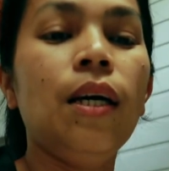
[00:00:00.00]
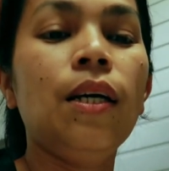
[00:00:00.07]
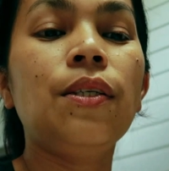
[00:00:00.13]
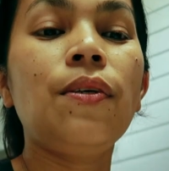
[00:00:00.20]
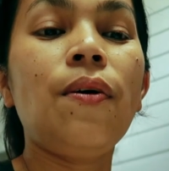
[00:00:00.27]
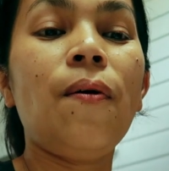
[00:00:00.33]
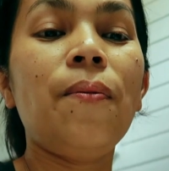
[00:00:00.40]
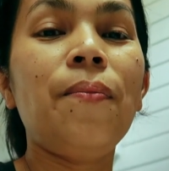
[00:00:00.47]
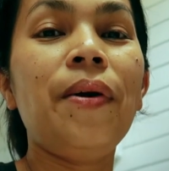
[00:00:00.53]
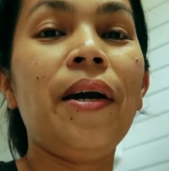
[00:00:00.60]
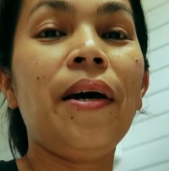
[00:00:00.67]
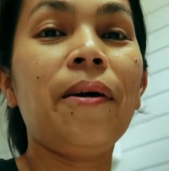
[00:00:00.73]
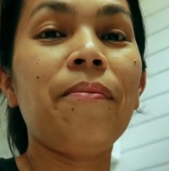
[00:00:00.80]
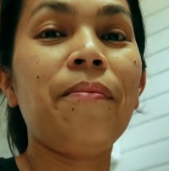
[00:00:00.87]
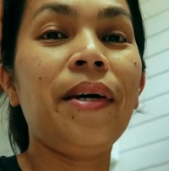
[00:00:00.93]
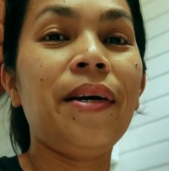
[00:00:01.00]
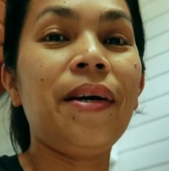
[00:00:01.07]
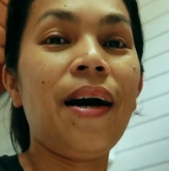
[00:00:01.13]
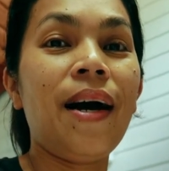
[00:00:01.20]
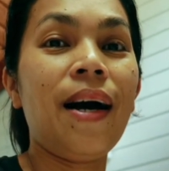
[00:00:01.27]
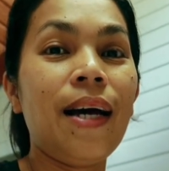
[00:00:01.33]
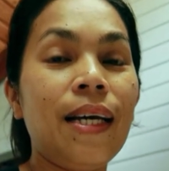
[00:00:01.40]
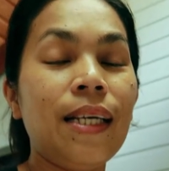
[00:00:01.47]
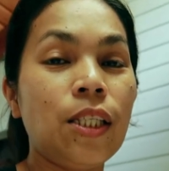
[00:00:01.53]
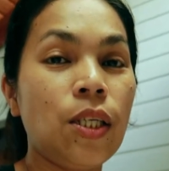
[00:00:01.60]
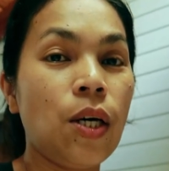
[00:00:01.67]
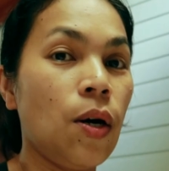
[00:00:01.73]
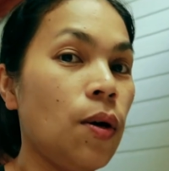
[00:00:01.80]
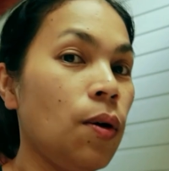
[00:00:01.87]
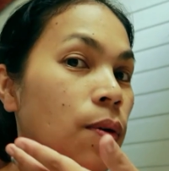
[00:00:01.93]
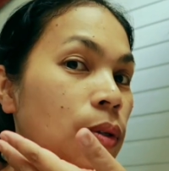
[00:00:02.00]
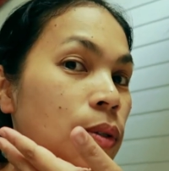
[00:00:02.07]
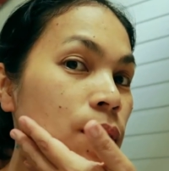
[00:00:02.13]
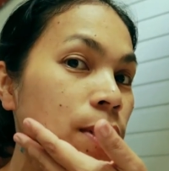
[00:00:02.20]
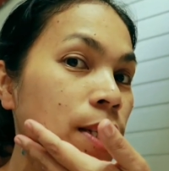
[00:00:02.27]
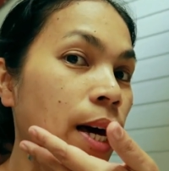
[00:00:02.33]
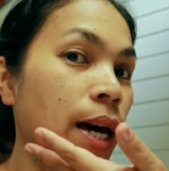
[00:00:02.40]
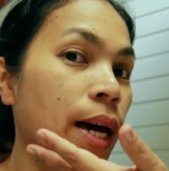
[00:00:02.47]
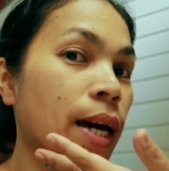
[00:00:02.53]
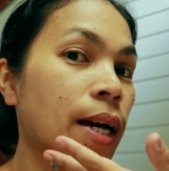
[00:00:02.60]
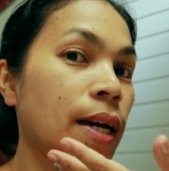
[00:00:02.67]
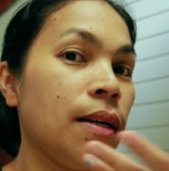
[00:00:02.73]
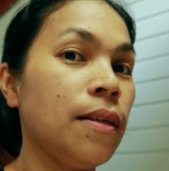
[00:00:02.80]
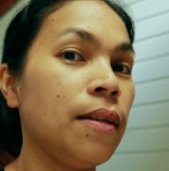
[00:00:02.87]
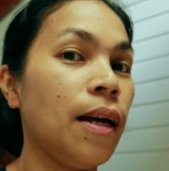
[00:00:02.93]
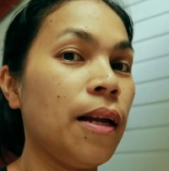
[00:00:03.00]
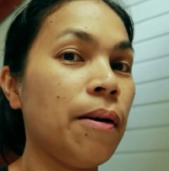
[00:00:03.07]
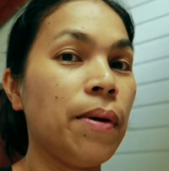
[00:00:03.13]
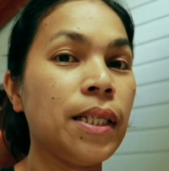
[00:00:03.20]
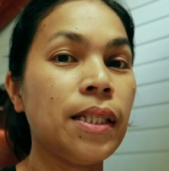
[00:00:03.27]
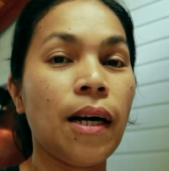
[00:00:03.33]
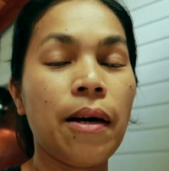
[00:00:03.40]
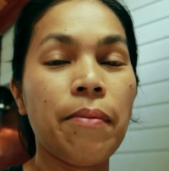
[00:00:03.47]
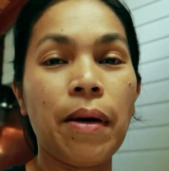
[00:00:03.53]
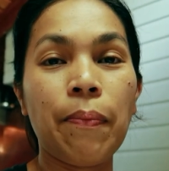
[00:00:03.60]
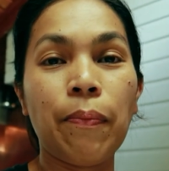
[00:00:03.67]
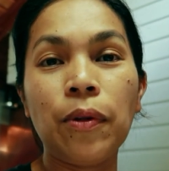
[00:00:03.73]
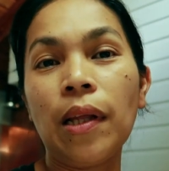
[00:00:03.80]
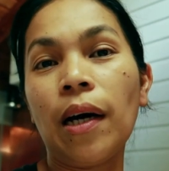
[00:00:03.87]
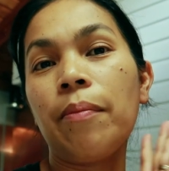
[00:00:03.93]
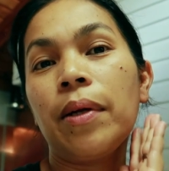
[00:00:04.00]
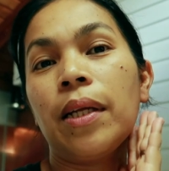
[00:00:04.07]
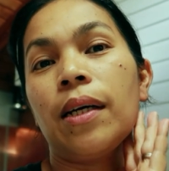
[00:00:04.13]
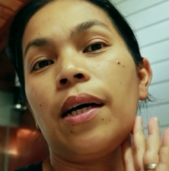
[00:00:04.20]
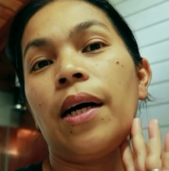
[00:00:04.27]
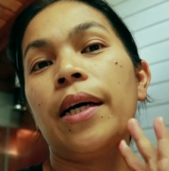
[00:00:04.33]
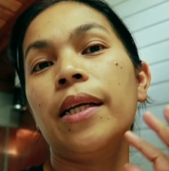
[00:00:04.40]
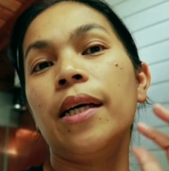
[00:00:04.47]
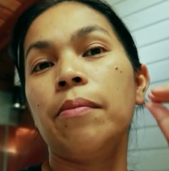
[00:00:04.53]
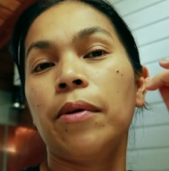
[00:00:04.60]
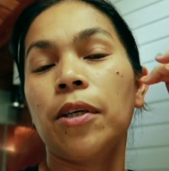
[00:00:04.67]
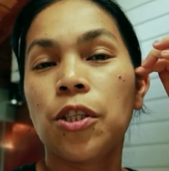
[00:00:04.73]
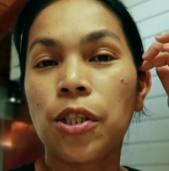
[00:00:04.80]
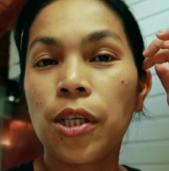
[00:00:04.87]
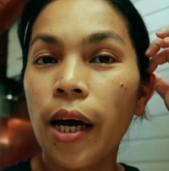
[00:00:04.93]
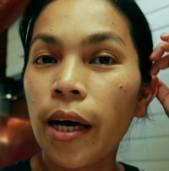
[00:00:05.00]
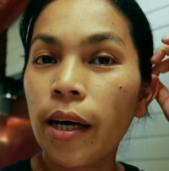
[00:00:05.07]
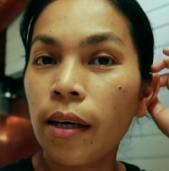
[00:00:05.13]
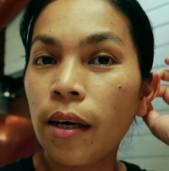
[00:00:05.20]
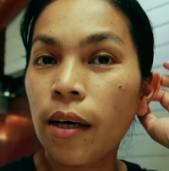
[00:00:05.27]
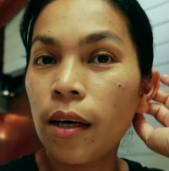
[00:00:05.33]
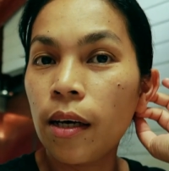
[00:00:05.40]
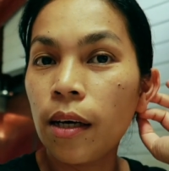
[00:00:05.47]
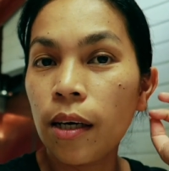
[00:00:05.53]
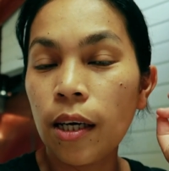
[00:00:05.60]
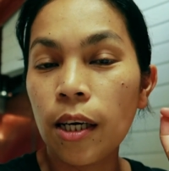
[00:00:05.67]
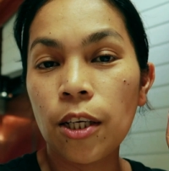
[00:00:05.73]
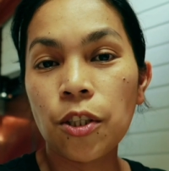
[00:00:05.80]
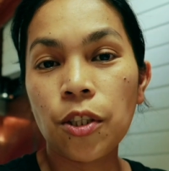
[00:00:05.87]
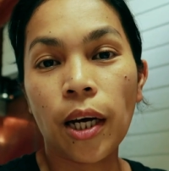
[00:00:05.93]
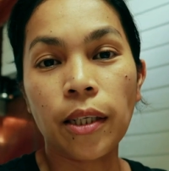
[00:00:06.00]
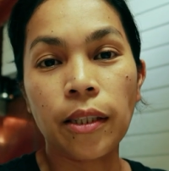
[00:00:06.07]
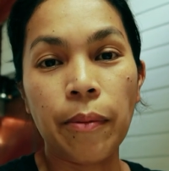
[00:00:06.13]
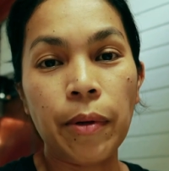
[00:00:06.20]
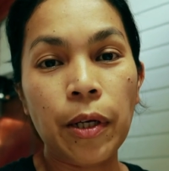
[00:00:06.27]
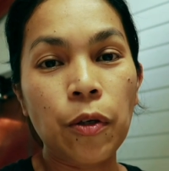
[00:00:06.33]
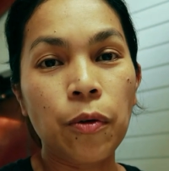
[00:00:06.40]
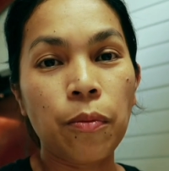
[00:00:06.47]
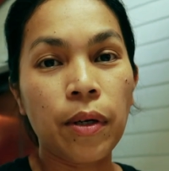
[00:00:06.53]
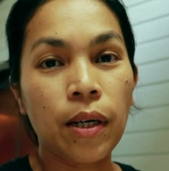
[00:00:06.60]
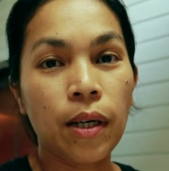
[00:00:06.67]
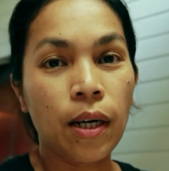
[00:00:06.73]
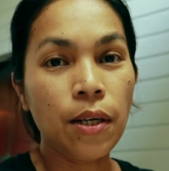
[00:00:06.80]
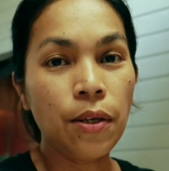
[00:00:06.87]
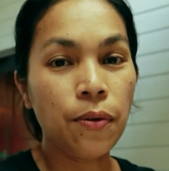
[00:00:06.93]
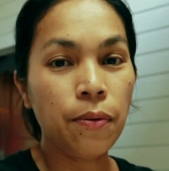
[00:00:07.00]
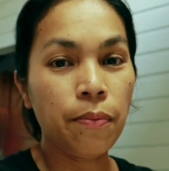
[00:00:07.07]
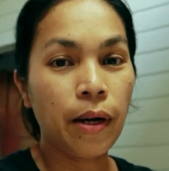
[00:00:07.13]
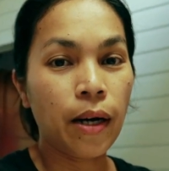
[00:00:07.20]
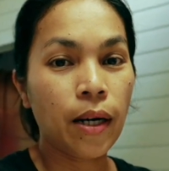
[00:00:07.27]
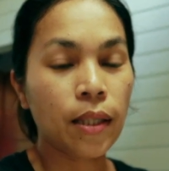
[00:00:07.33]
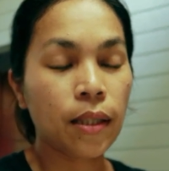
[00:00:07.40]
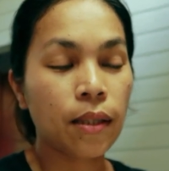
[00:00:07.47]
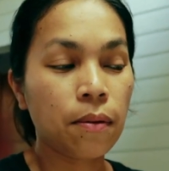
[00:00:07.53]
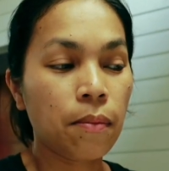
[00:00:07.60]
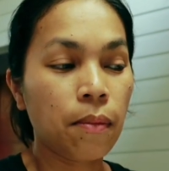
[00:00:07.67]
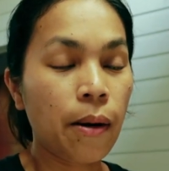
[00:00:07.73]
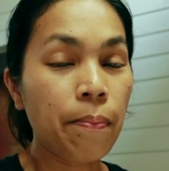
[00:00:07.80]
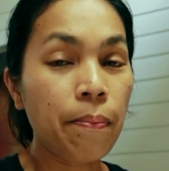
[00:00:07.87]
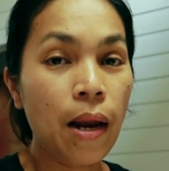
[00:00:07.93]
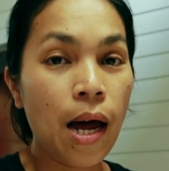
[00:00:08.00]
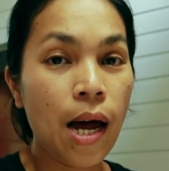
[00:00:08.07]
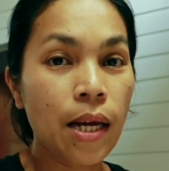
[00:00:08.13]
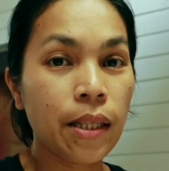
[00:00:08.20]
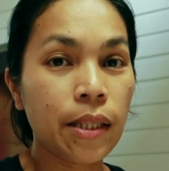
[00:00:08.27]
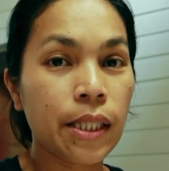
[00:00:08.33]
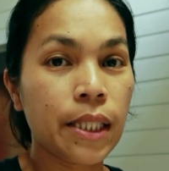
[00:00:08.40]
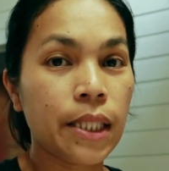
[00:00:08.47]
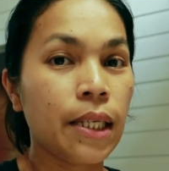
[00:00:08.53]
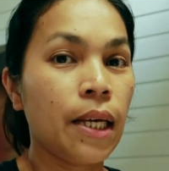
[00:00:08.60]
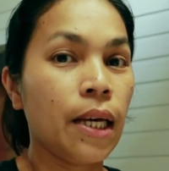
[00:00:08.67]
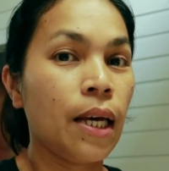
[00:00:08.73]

So, BRB guys. So, today, lalabas na kami. Punta kami ng garden, mag-check. I-check namin yung mga, ano, mga, mga plants.